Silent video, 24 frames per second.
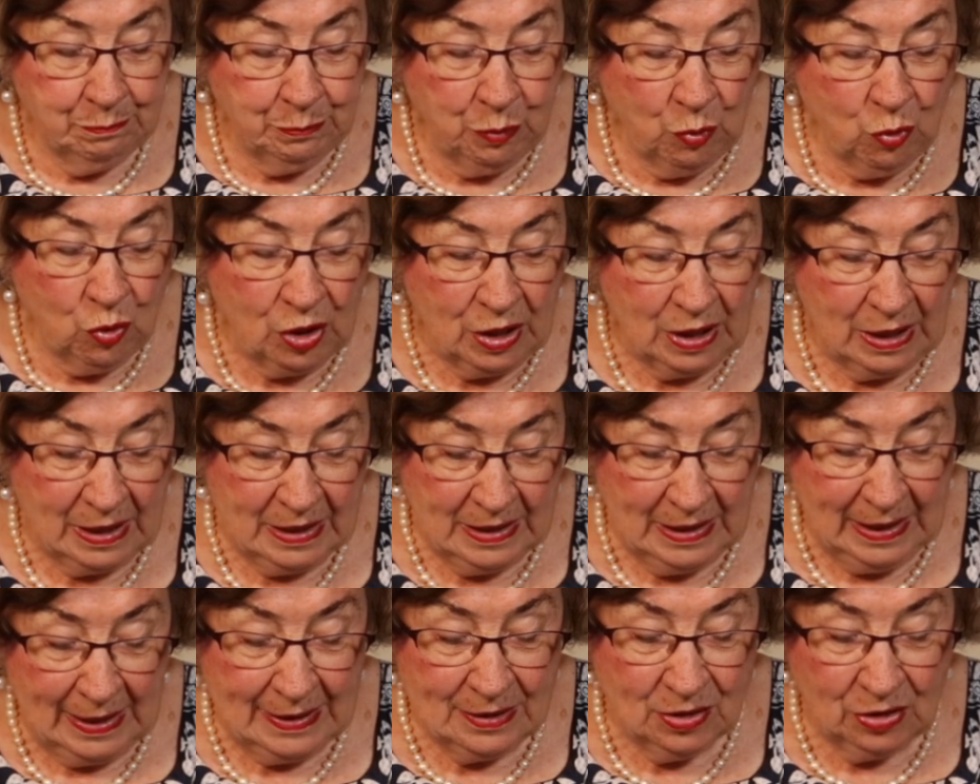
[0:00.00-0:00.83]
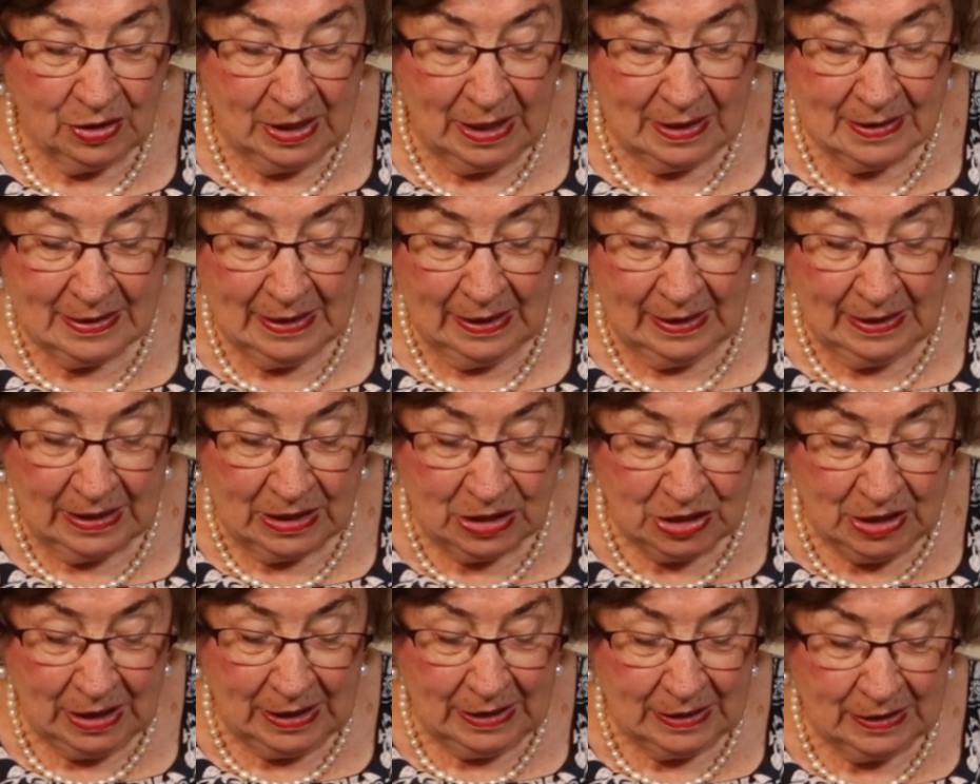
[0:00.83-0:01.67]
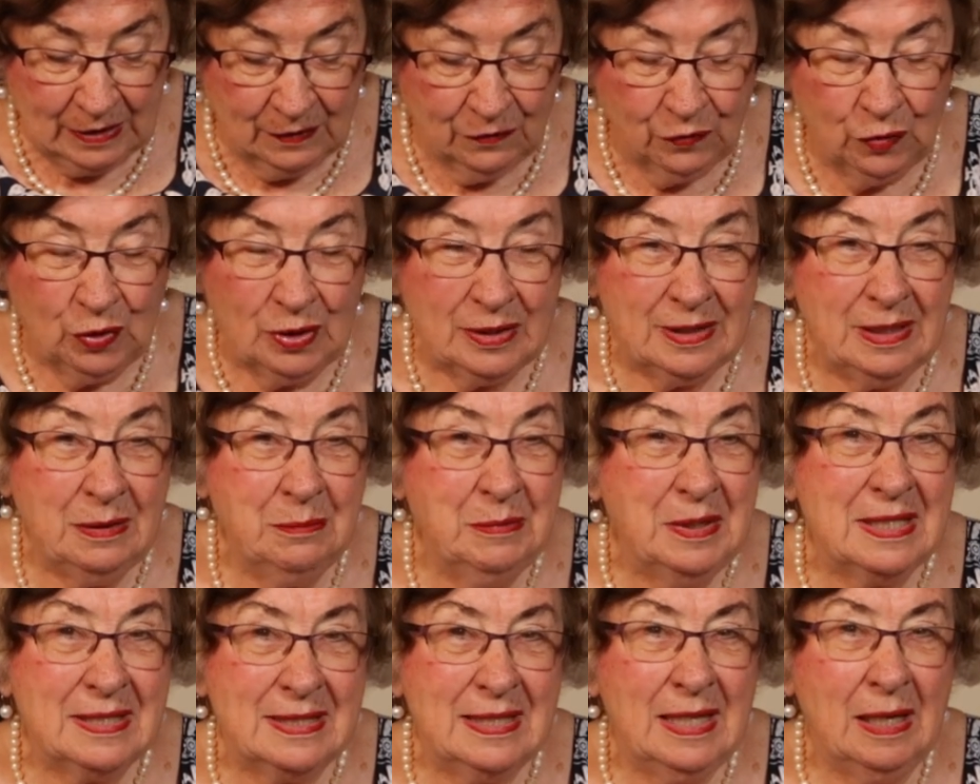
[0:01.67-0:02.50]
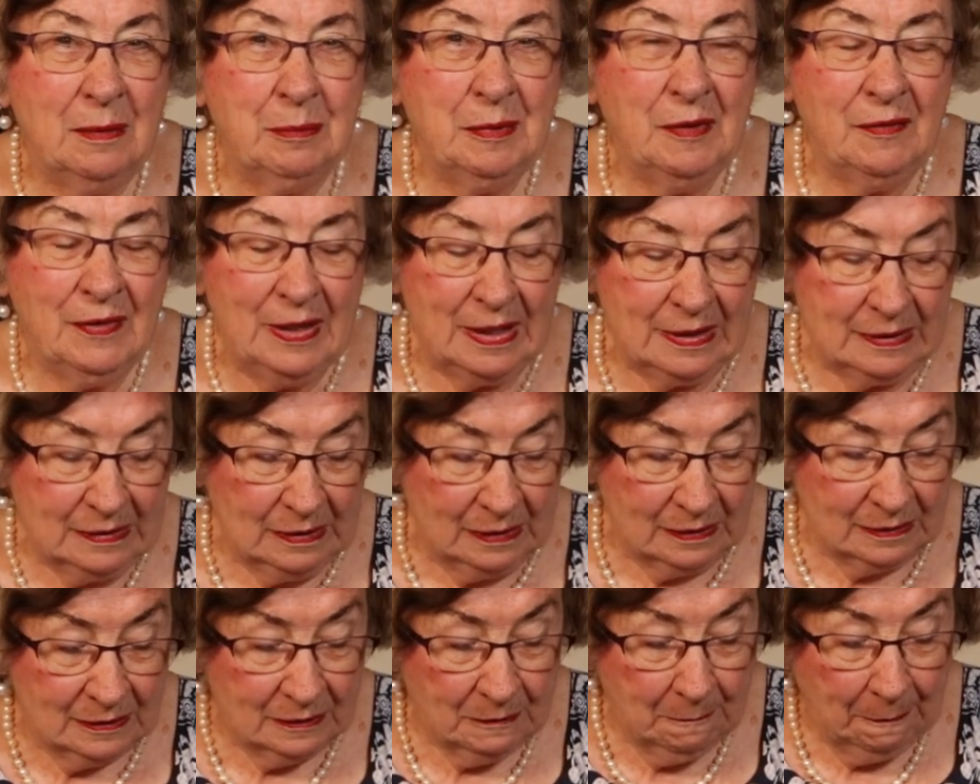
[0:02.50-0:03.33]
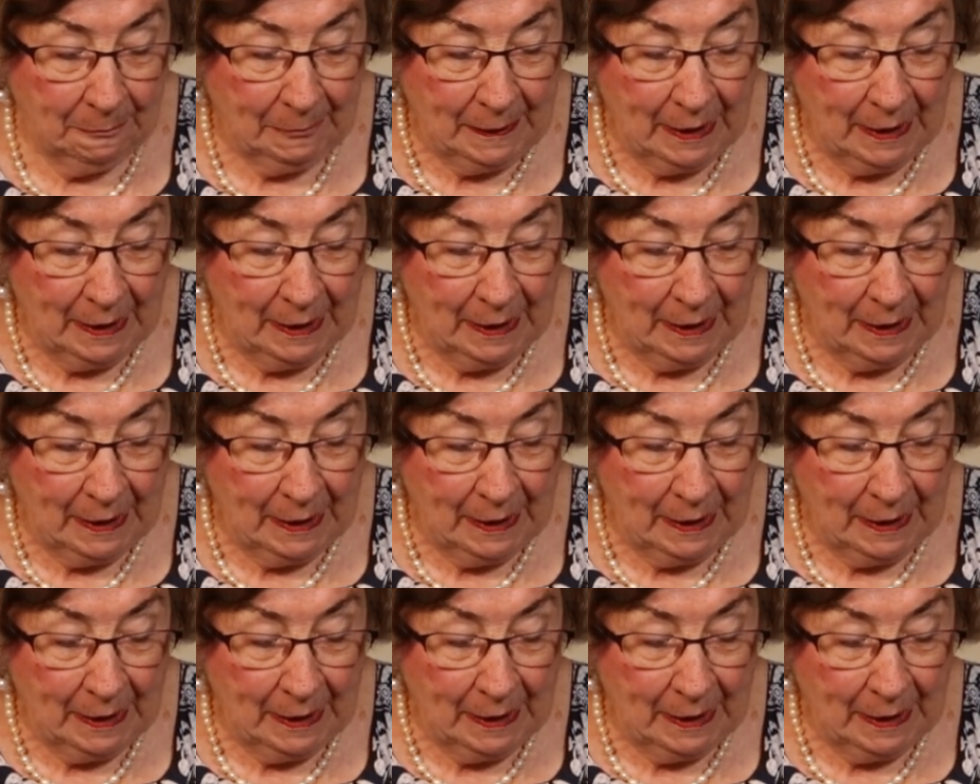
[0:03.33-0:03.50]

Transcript: Booker, ich lese euch jetzt eine Geschichte vor, die mich sehr bewegt hat.